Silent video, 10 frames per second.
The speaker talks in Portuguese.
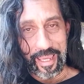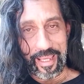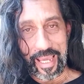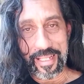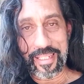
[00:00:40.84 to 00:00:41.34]

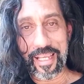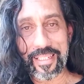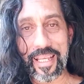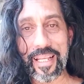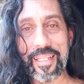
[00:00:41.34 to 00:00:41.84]
E quer dizer
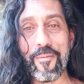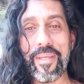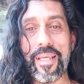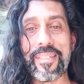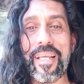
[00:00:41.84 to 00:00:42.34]
que se ela,
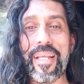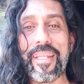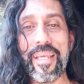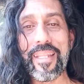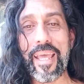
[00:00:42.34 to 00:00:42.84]
dão, se ela
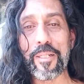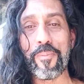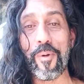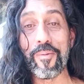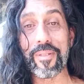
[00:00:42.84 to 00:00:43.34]
dá ideias
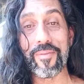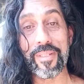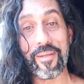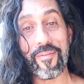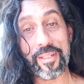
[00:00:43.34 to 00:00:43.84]
prontas,
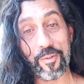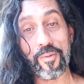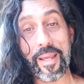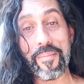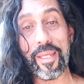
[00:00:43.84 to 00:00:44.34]
você vai
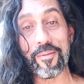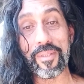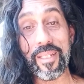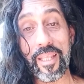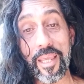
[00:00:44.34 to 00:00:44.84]
estudar
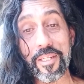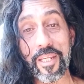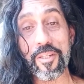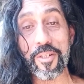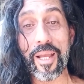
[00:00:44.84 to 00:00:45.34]
menos. E tem
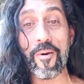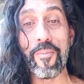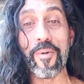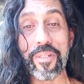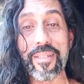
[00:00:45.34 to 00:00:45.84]
gente já
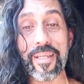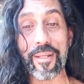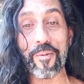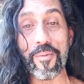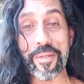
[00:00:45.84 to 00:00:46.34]

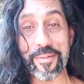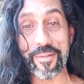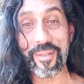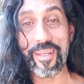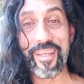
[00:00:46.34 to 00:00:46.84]
robotizado com
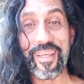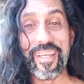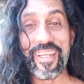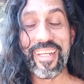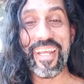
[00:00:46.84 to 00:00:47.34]
isso.
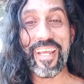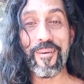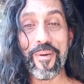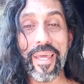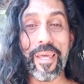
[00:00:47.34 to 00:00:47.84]
Né?
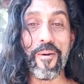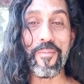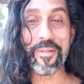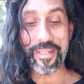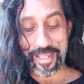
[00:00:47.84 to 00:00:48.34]
O que, que é
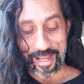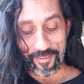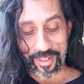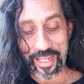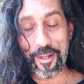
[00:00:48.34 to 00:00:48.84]

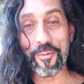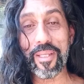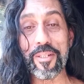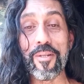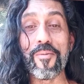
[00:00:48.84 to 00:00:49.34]
robotizado? Você lê um
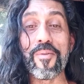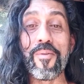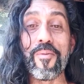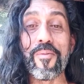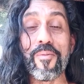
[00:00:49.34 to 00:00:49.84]
texto e não,
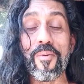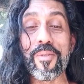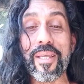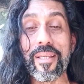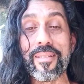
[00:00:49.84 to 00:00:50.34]
não, não
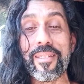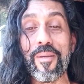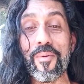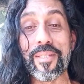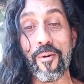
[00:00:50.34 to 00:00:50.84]
consegue
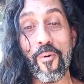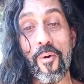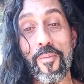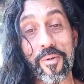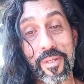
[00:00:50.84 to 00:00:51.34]
distinguir se é um
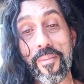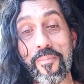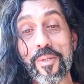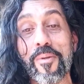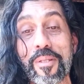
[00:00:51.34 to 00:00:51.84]
robô ou se é uma
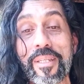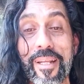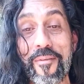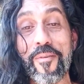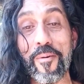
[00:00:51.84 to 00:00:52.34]
pessoa que
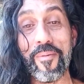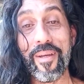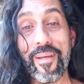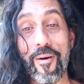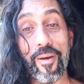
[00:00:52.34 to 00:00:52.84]
escreveu.
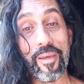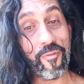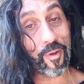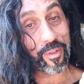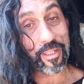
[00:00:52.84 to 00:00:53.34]
Olha que
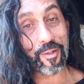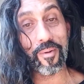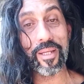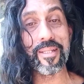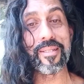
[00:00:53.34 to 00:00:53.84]
falta de
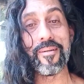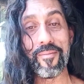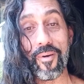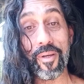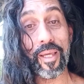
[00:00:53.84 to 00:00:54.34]
cognição.
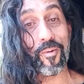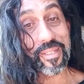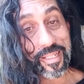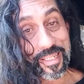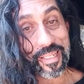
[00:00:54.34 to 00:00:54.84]
Olha que
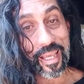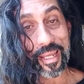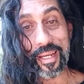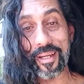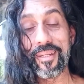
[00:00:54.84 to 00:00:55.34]
coisa
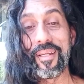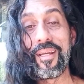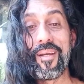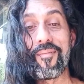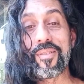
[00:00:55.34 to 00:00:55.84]
séria.
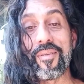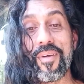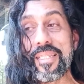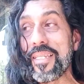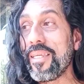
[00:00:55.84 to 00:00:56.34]
Você
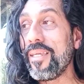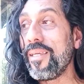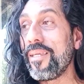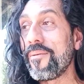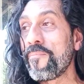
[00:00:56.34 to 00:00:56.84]
vai
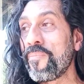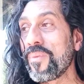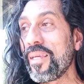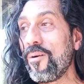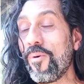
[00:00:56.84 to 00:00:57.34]
seguir
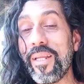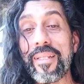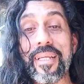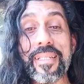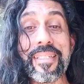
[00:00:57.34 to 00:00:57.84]

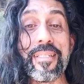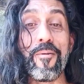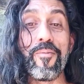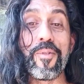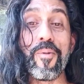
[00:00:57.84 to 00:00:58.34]

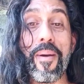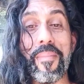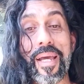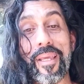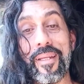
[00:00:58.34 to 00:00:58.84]
orientação de uma
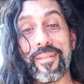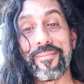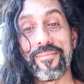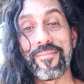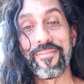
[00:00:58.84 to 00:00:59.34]
máquina.
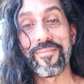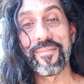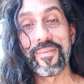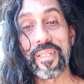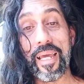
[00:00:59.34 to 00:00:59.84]

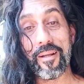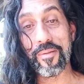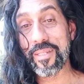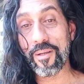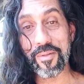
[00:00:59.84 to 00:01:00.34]
Cara,
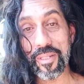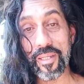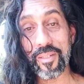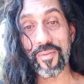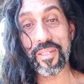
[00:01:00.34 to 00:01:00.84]
quando você
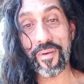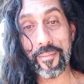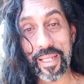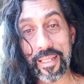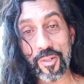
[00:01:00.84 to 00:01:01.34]
conseguir isso, você vai
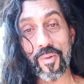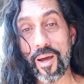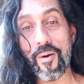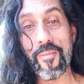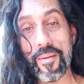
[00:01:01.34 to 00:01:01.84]
matar sua
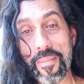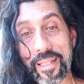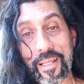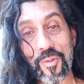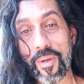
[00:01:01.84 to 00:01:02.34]
alma,
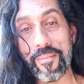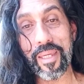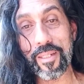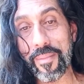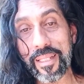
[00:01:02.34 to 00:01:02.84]
matar sua
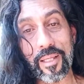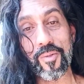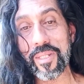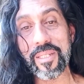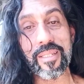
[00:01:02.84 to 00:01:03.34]
mente, matar
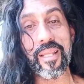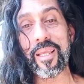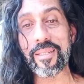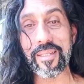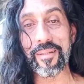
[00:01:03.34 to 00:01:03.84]
sua
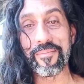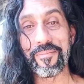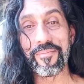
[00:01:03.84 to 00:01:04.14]
existência.